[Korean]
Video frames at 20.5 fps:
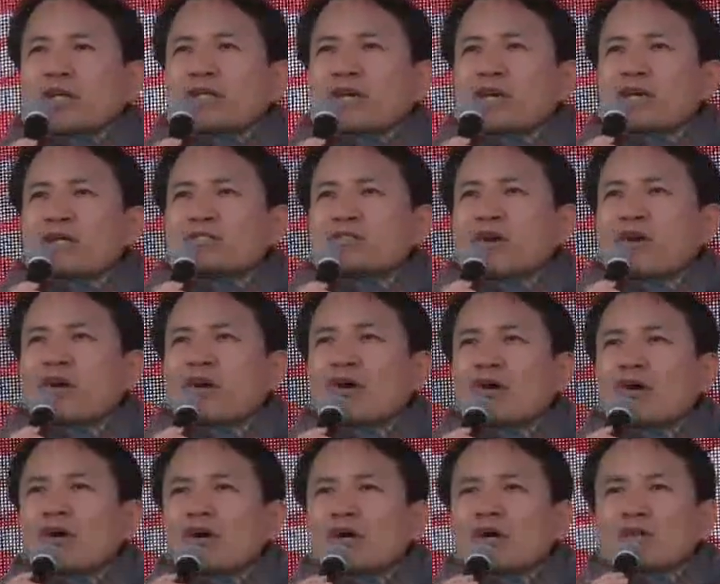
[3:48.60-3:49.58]

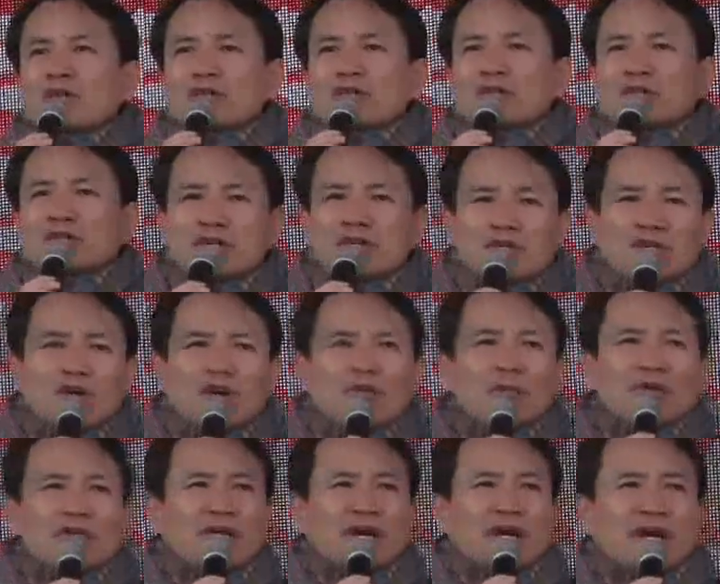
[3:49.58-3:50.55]
청와대에서
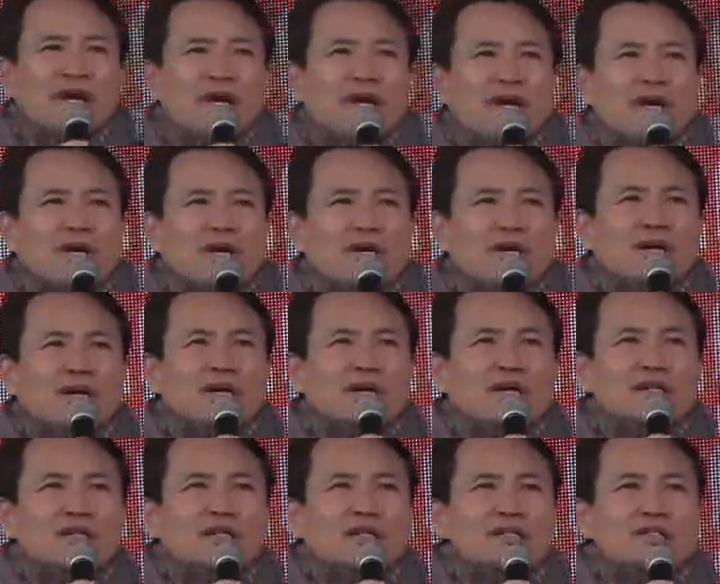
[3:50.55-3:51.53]
특검에다가
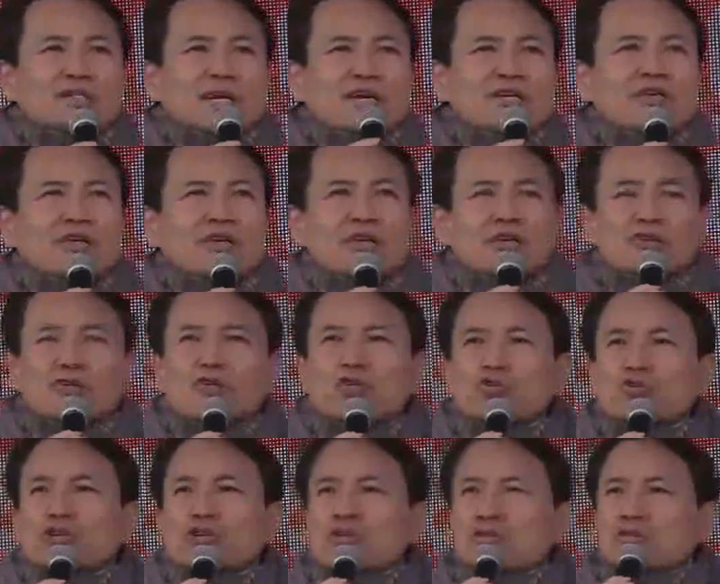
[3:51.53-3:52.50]

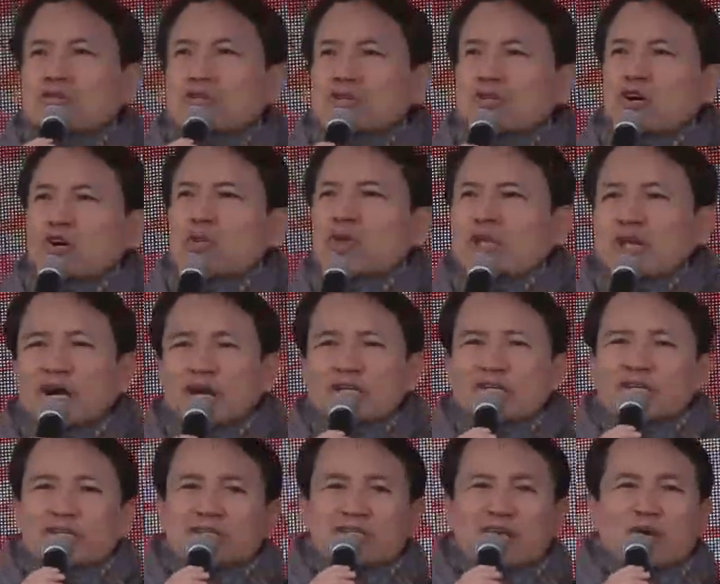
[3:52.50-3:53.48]
작년에 드루킹
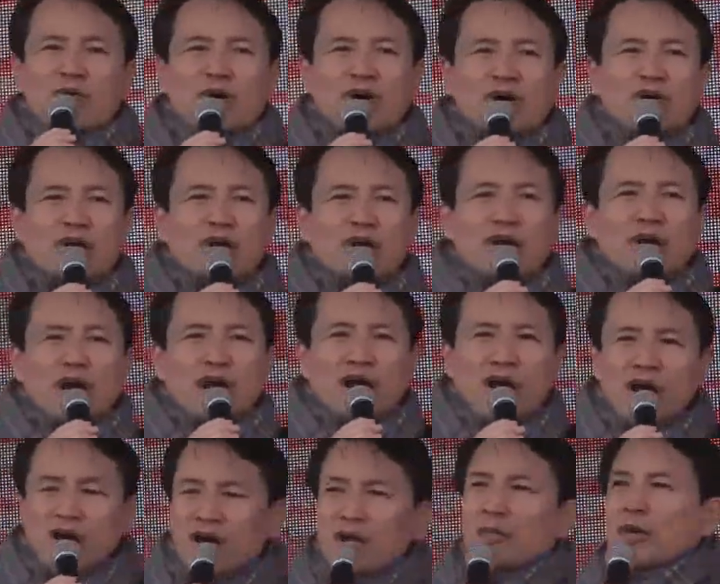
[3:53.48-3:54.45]
특검에다가 이
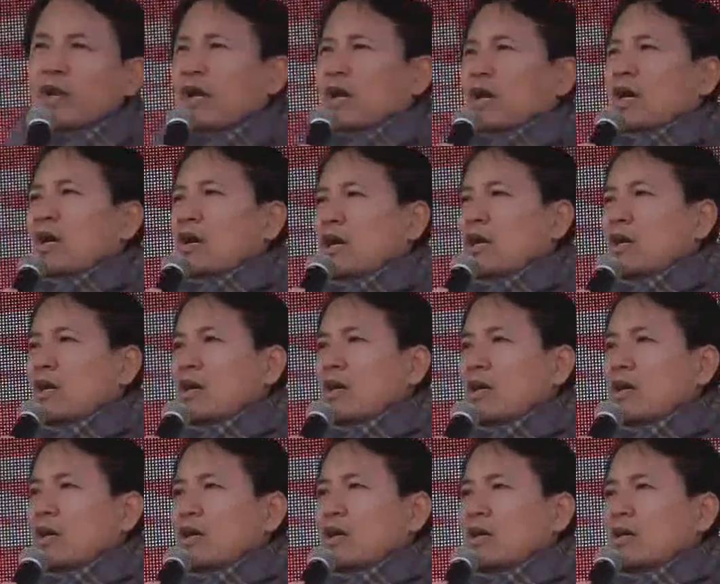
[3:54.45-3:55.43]
상황을
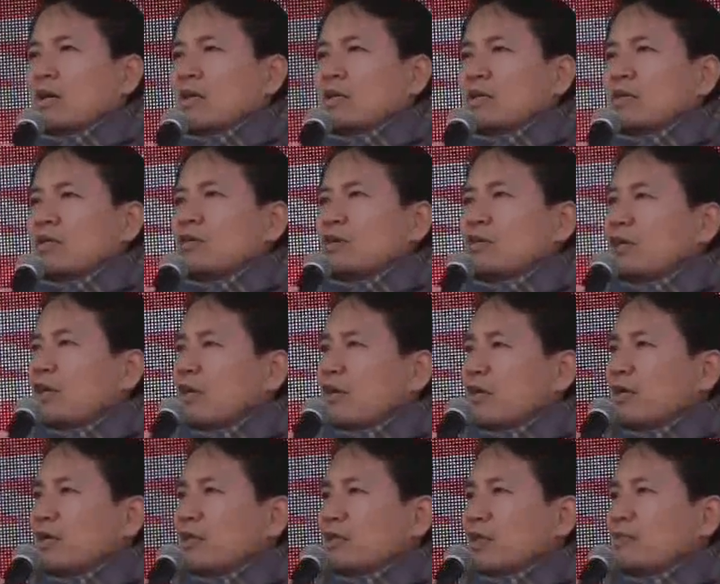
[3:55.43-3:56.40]
알아봐라!
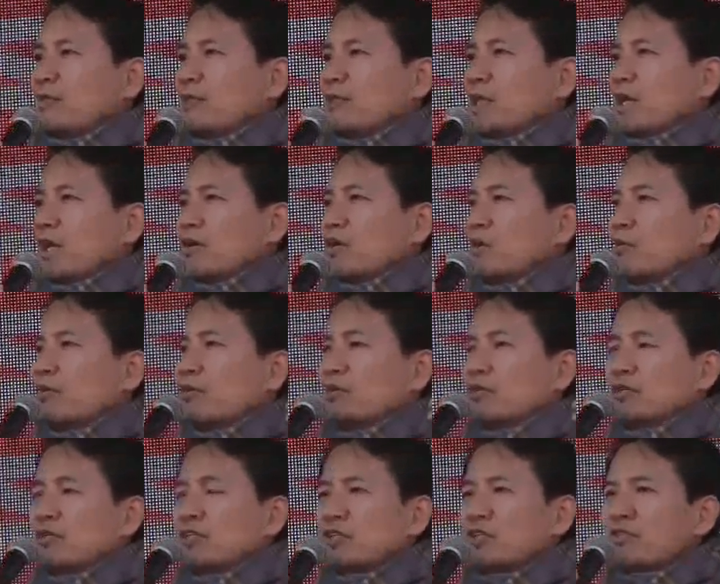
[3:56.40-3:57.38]
이렇게
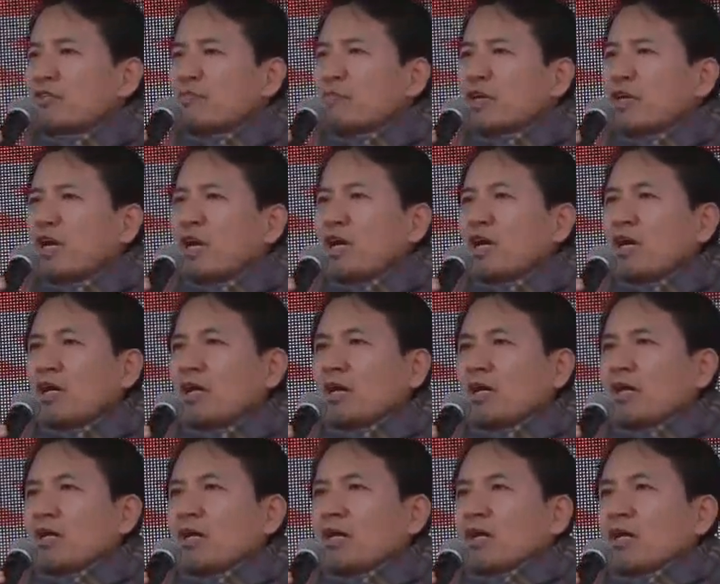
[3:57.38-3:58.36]
얘기했답니다. 여러분
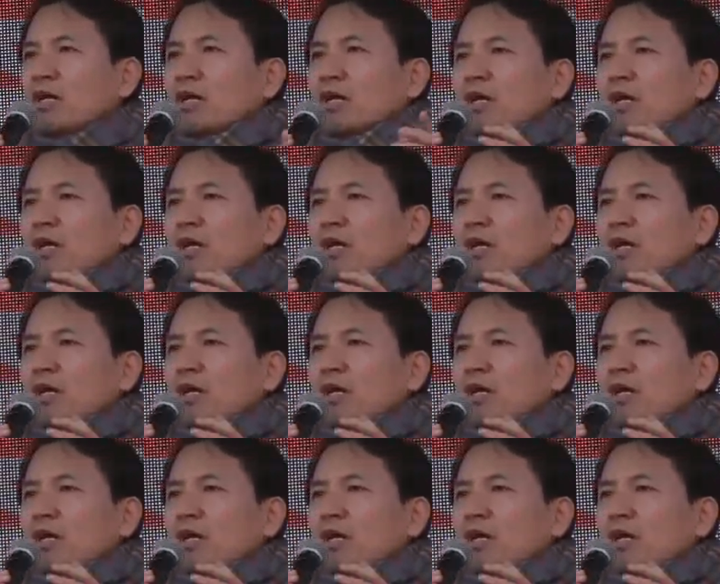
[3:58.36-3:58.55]
들으셨습니까?